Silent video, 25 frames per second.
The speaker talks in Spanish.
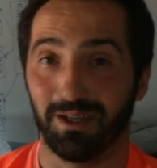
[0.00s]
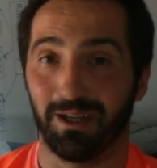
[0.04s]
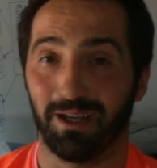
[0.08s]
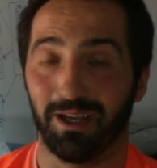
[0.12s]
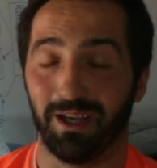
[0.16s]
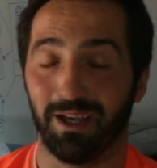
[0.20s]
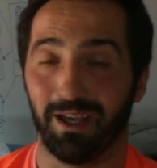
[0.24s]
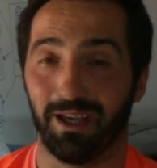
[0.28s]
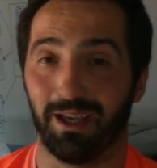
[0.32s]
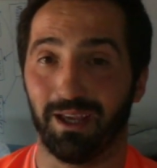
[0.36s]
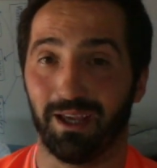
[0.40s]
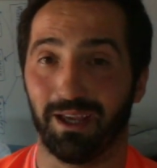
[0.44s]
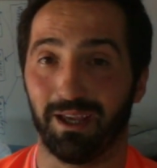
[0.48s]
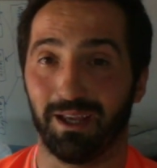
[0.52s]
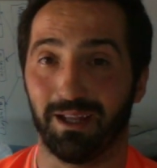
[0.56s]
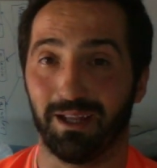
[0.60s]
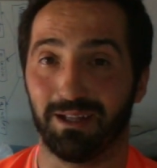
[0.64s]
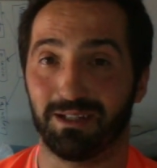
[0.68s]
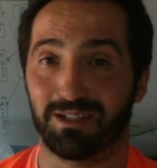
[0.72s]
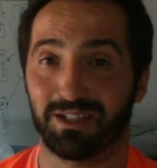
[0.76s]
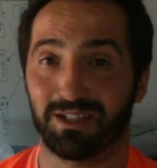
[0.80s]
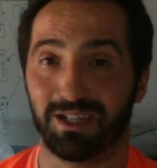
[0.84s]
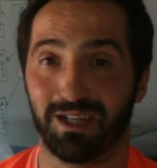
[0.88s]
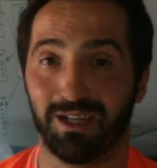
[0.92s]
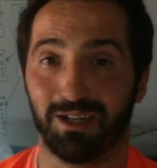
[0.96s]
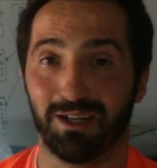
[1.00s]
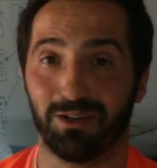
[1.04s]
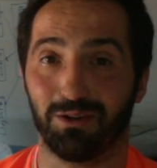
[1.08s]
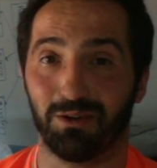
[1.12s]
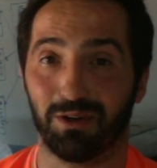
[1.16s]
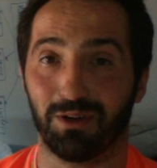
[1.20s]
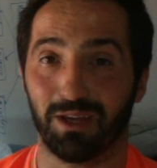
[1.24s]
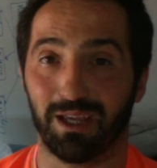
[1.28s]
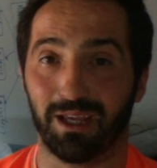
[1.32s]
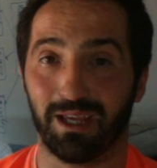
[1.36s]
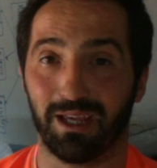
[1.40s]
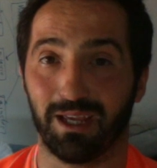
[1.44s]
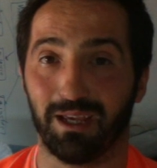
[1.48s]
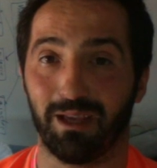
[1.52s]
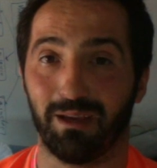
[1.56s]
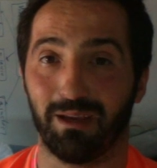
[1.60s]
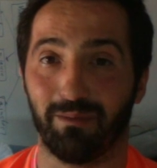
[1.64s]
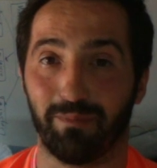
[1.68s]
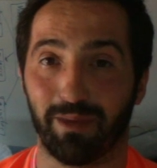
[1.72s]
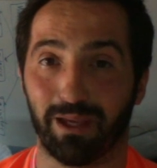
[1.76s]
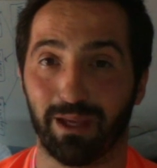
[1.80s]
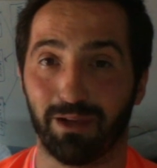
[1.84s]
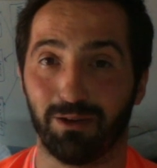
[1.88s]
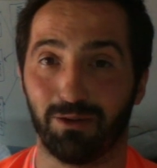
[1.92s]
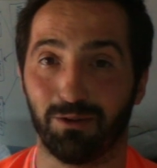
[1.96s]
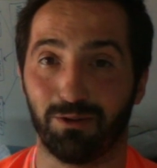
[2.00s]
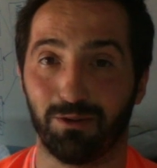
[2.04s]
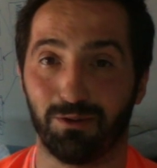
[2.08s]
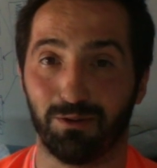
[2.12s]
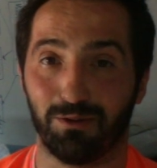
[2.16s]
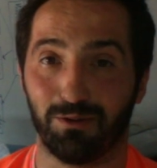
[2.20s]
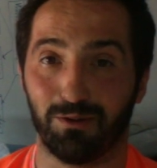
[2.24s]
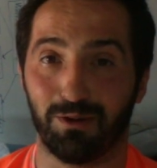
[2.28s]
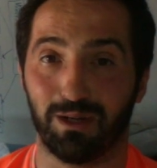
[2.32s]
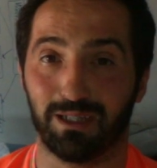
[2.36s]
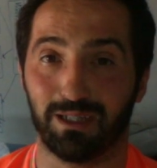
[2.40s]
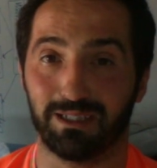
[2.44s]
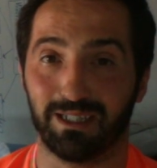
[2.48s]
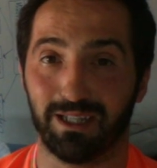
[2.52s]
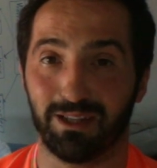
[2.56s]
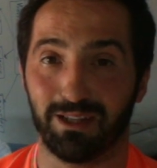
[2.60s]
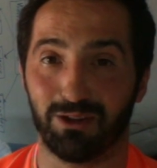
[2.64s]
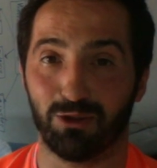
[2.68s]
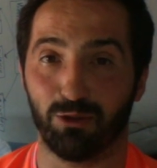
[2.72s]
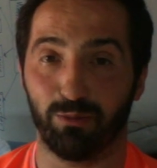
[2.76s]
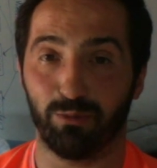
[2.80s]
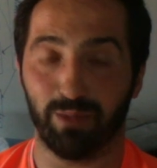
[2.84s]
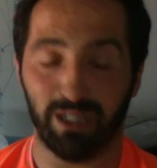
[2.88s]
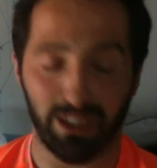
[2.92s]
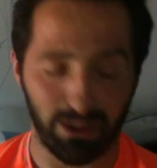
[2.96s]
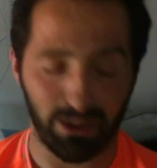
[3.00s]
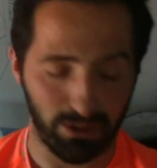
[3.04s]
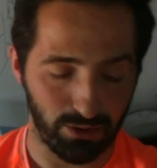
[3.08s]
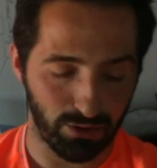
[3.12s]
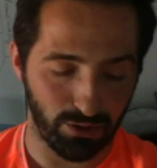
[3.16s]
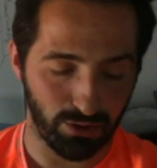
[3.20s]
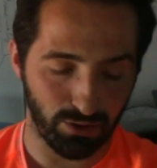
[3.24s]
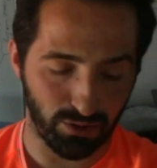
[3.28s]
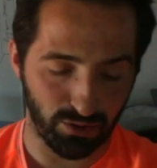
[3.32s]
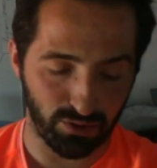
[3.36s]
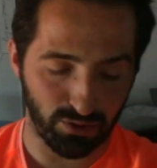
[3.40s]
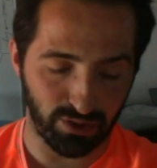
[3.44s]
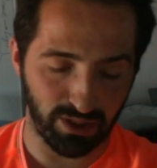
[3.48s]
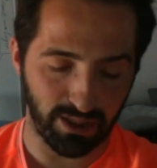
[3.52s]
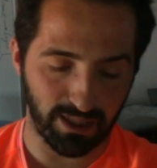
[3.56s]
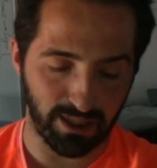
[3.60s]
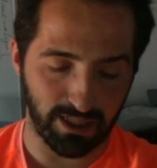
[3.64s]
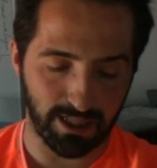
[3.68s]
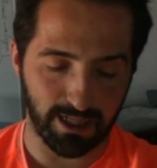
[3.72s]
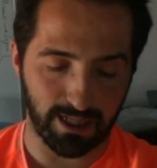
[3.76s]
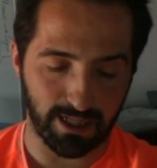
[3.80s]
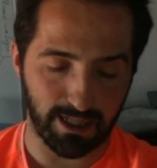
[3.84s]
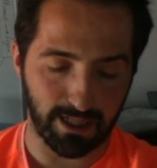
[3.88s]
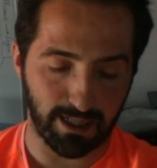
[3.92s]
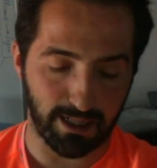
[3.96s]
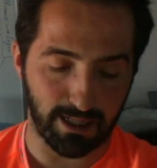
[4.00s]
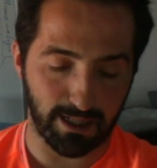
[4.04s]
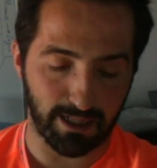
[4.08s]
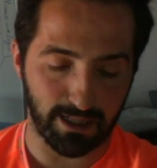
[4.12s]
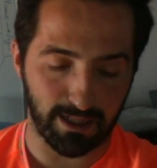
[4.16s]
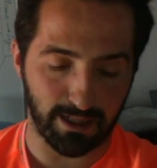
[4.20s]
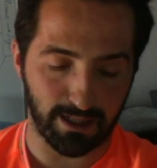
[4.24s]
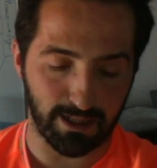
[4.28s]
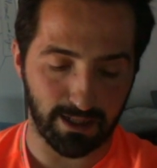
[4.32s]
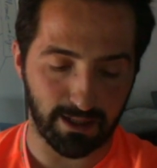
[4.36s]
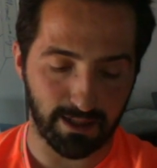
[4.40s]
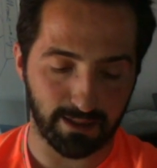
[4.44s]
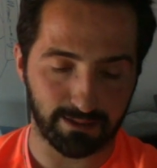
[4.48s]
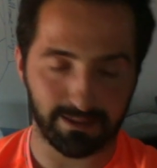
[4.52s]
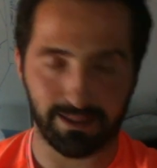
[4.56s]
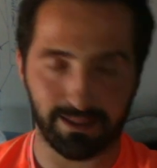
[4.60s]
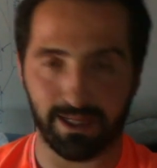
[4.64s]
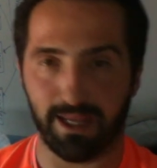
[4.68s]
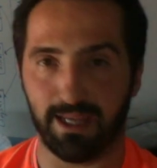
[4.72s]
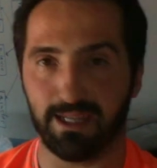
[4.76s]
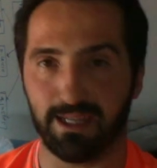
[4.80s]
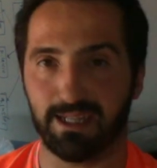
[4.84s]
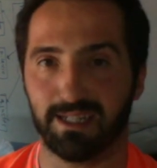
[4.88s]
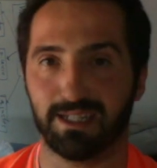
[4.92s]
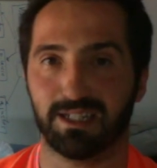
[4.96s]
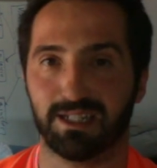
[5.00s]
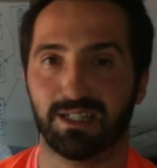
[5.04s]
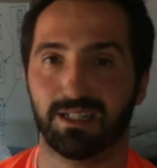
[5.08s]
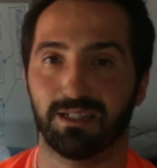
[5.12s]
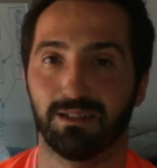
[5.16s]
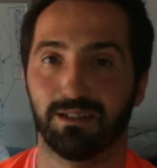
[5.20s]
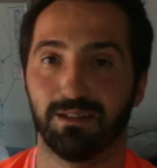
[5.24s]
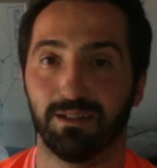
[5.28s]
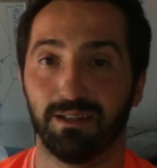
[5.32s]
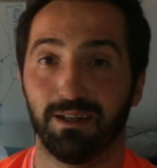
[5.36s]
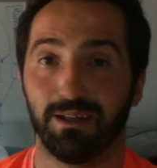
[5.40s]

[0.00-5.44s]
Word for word: el chico que pegó ayer domingo, día 3,